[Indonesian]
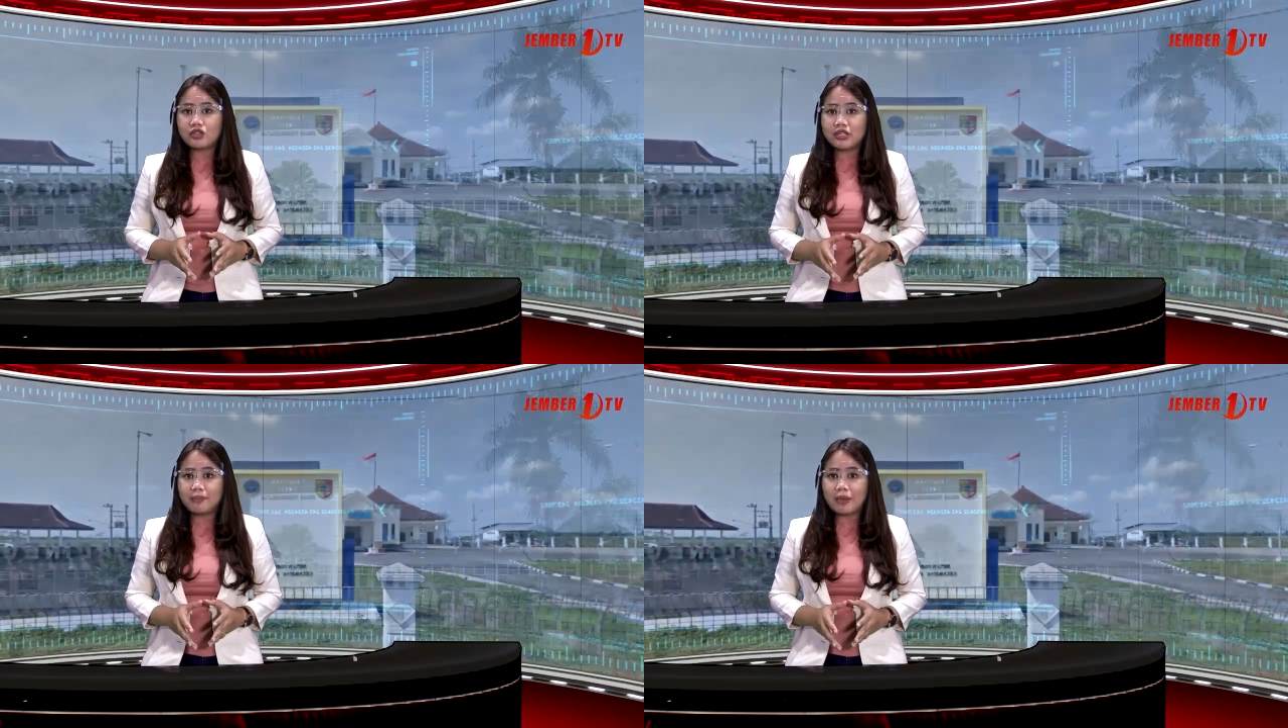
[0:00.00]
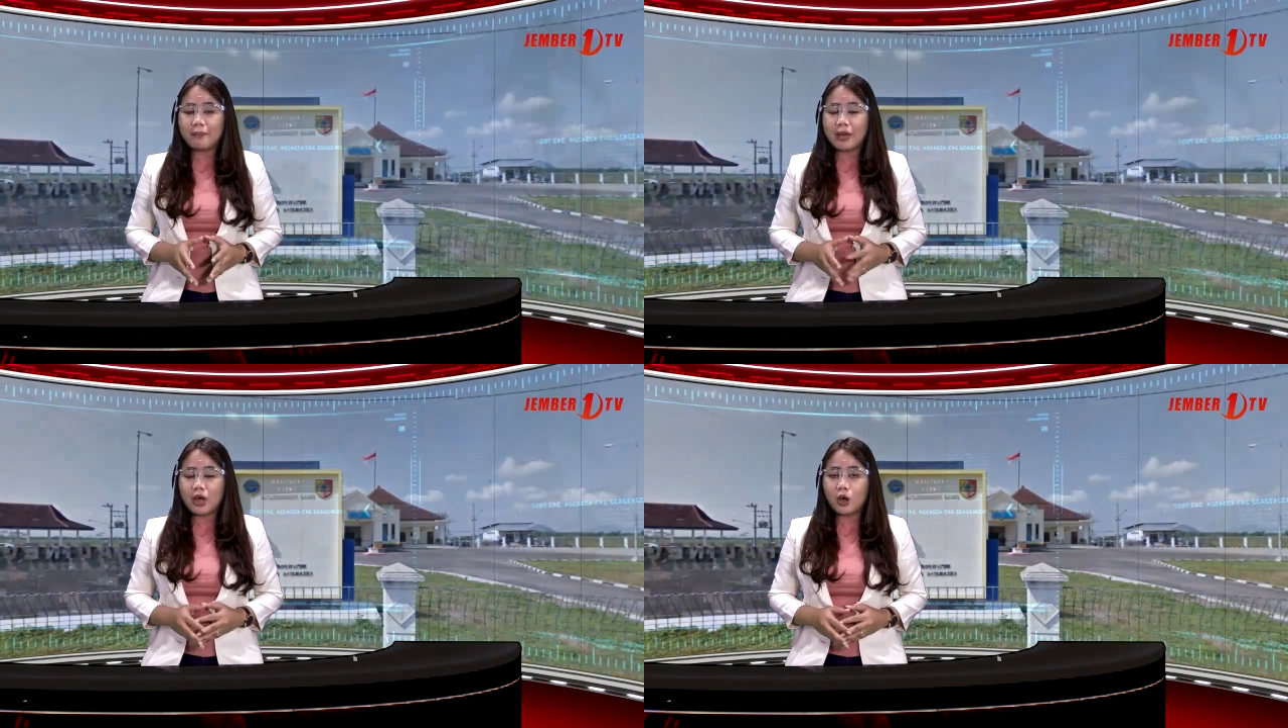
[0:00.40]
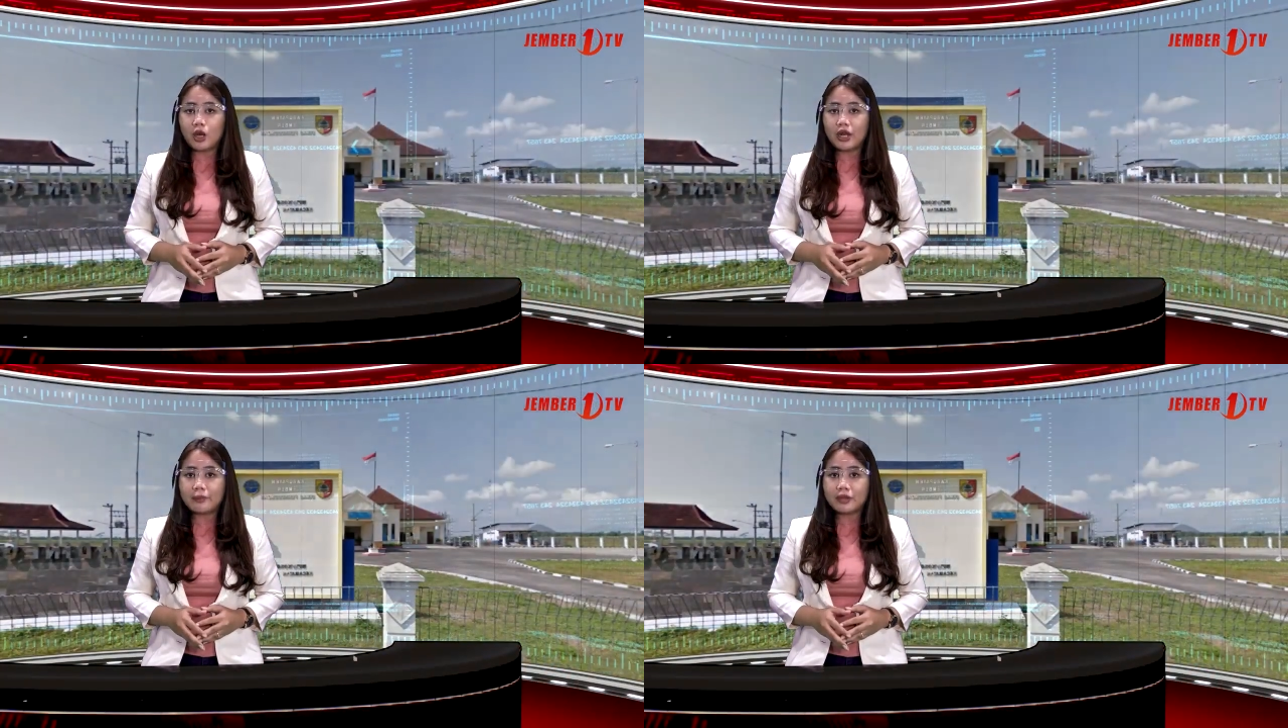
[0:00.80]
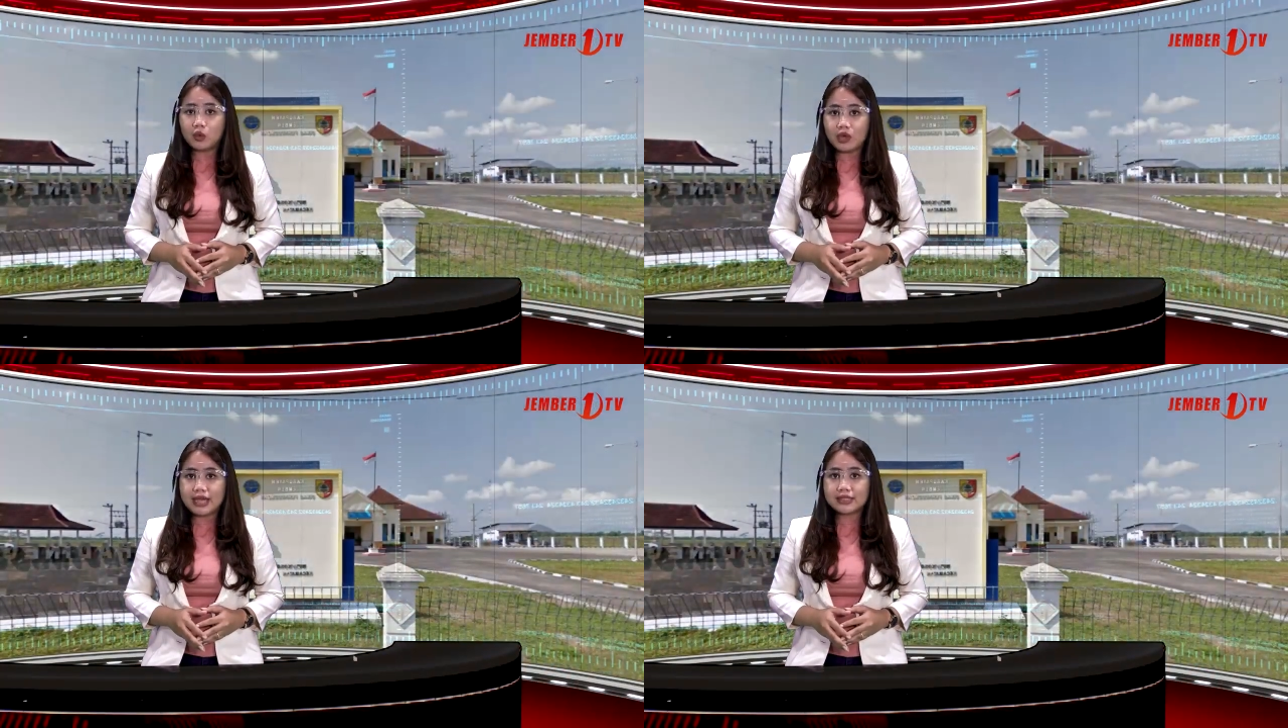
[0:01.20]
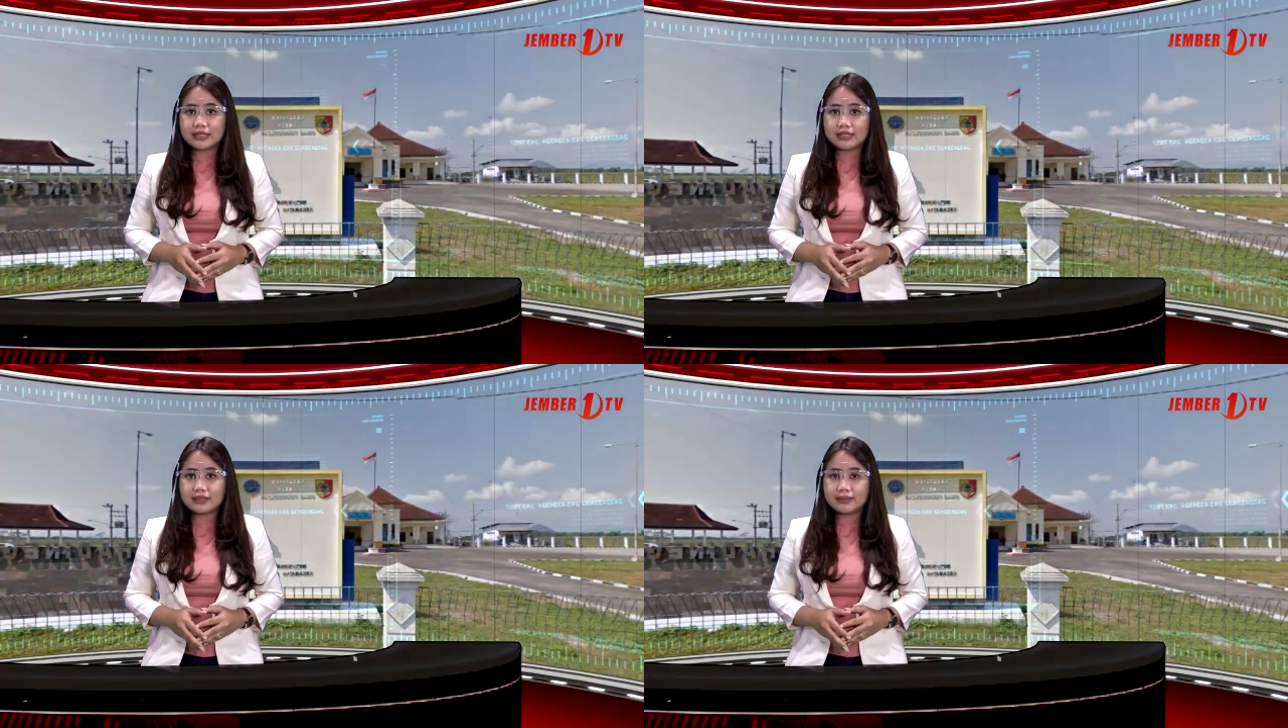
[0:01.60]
dipapah oleh petugas.